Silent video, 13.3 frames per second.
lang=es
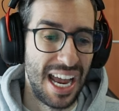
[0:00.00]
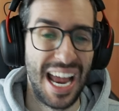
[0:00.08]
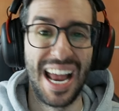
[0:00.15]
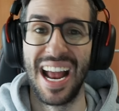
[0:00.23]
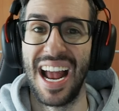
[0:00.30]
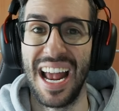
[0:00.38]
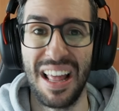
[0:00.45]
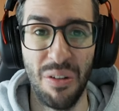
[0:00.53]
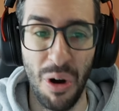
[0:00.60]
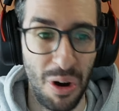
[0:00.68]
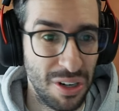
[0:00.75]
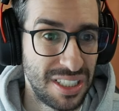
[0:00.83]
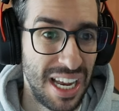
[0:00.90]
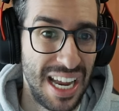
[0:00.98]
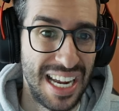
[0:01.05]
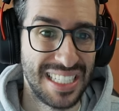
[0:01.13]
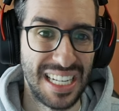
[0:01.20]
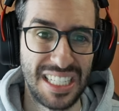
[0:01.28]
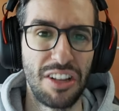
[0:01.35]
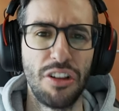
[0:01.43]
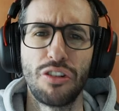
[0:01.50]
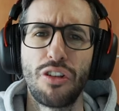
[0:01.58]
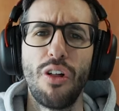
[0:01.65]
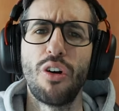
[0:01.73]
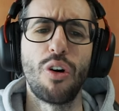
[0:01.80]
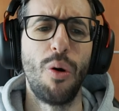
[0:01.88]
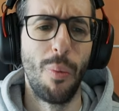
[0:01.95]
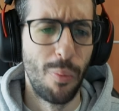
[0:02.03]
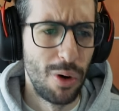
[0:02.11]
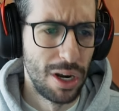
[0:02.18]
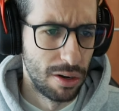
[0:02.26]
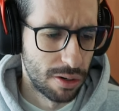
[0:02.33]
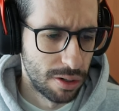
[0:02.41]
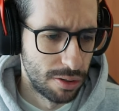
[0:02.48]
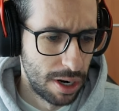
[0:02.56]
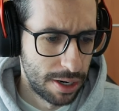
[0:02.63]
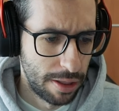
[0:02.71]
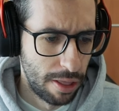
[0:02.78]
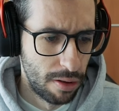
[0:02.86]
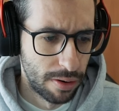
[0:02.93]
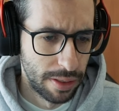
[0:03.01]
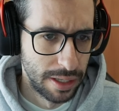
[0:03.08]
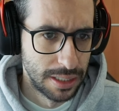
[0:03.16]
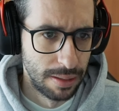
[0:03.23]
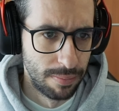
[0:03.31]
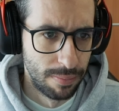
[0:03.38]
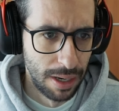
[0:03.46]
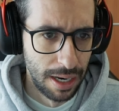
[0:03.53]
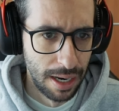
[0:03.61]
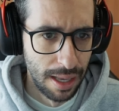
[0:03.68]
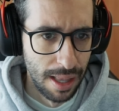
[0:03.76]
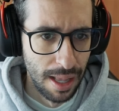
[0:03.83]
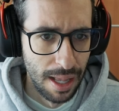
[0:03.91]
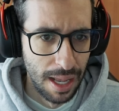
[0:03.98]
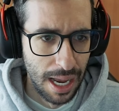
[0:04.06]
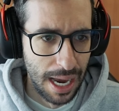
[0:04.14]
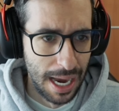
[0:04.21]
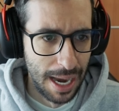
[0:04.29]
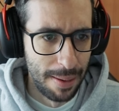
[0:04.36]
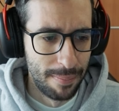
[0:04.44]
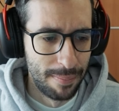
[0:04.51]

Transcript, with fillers: en G2. Está siendo todo como muy loco, ¿no? Alrededor de Simple. Eh,